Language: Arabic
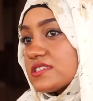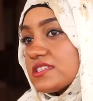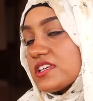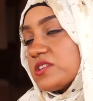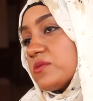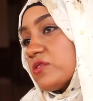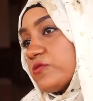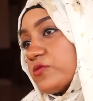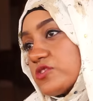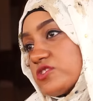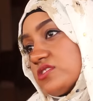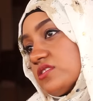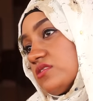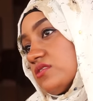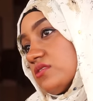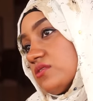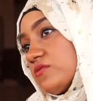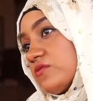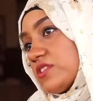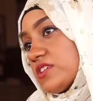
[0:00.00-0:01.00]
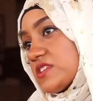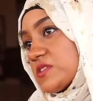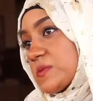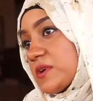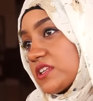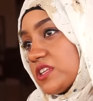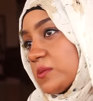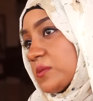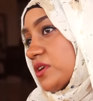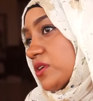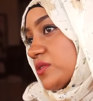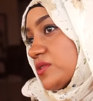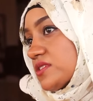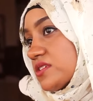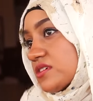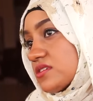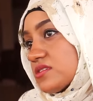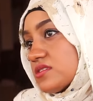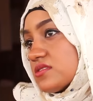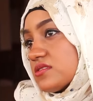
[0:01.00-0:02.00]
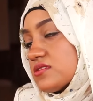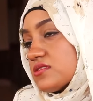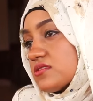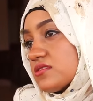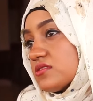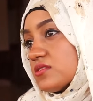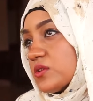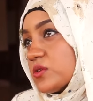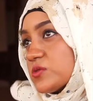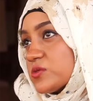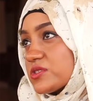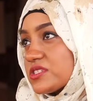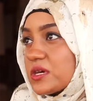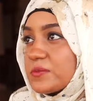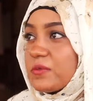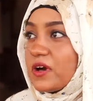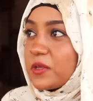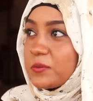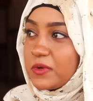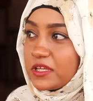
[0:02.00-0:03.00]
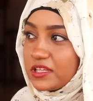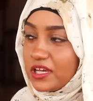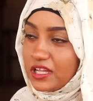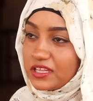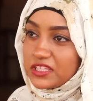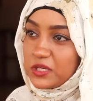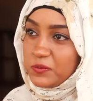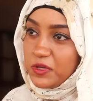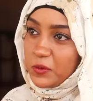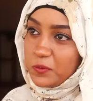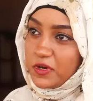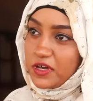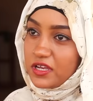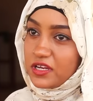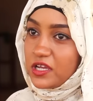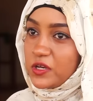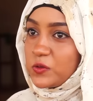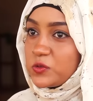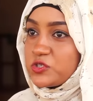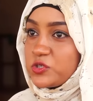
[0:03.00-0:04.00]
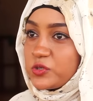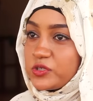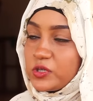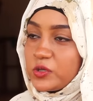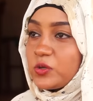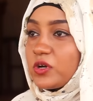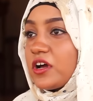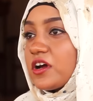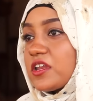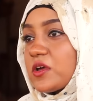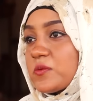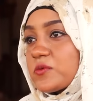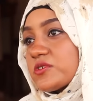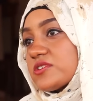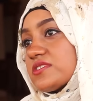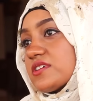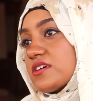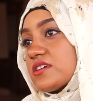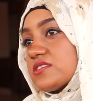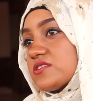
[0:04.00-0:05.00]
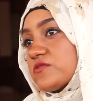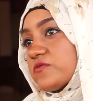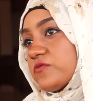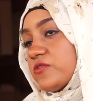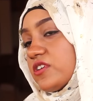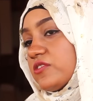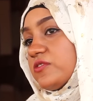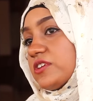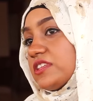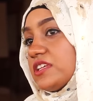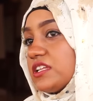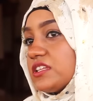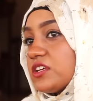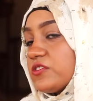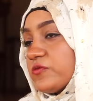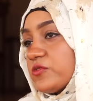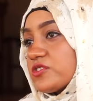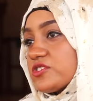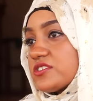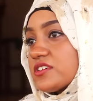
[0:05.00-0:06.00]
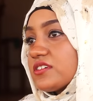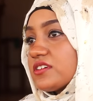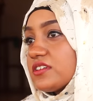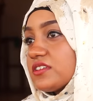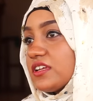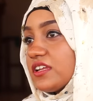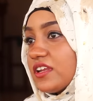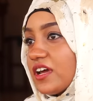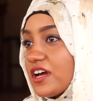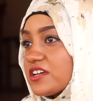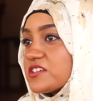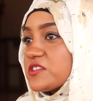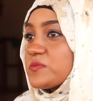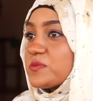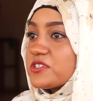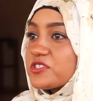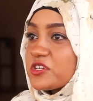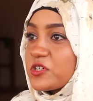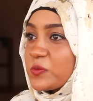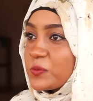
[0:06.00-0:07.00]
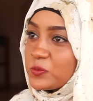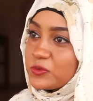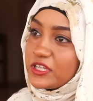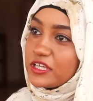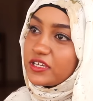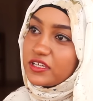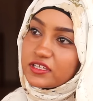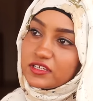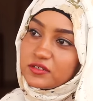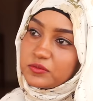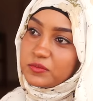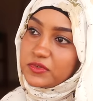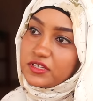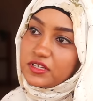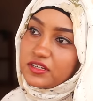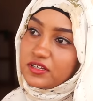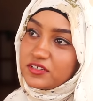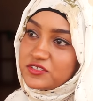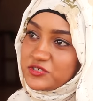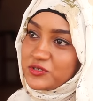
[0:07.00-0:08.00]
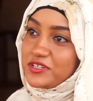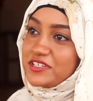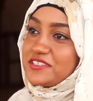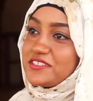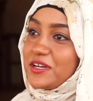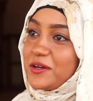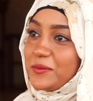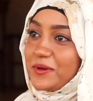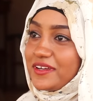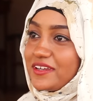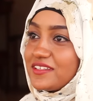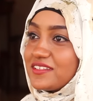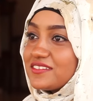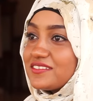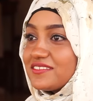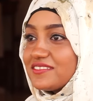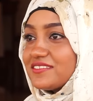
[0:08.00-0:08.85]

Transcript: استخدم الفرشه في رسم اكثر من الرصاص خصوصا بعد ما دخلت معمار لانه شغلنا اغلبه رصاص ففضلت الفرشه لانها حاجه سبيشال تغيير من شغل الجامعه يعني